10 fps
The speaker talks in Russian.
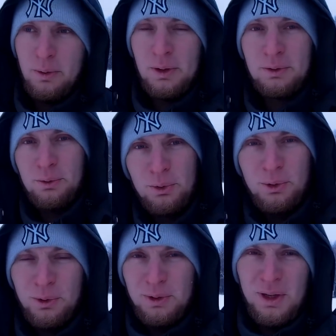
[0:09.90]
Приветствую,
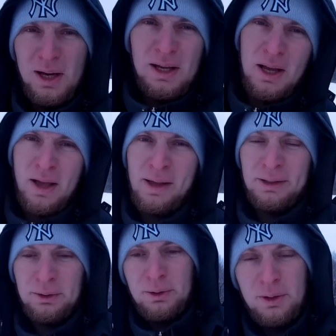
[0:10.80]
друзья!
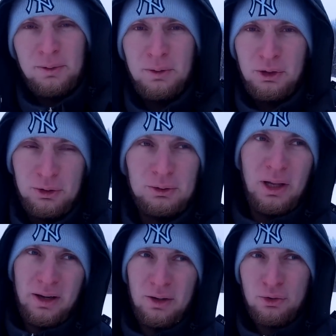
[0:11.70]
Сегодня вышел
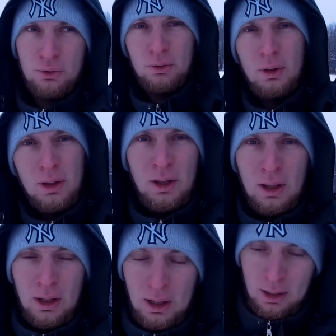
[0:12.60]
на речку.
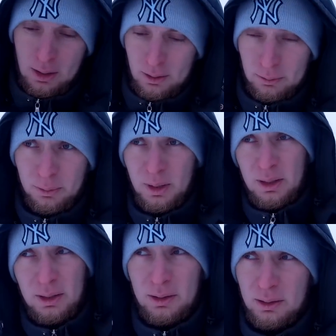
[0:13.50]

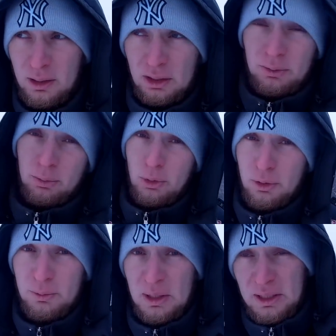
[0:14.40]
Месяц, даже
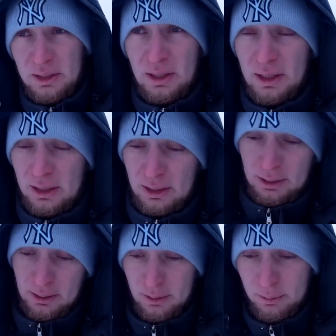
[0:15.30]
больше месяца
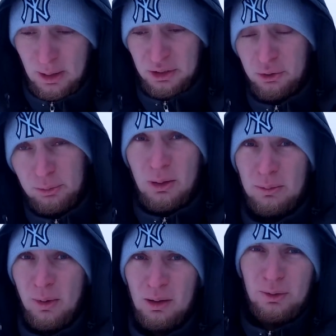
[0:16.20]
не рыбачил.
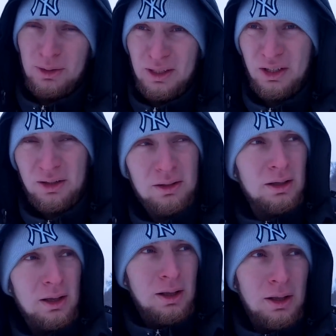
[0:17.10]
Были морозы, сейчас
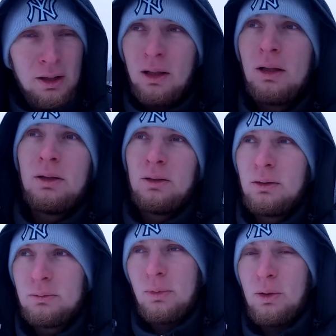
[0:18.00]

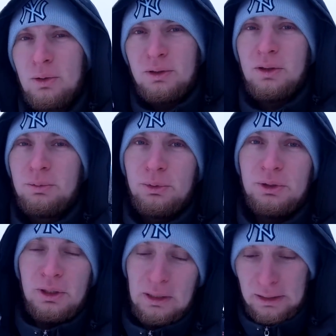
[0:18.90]
морозы
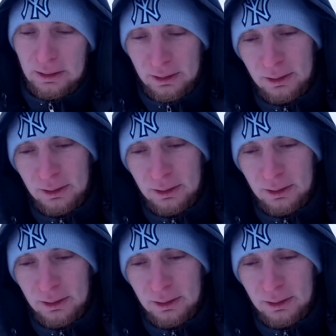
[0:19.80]
отпустили.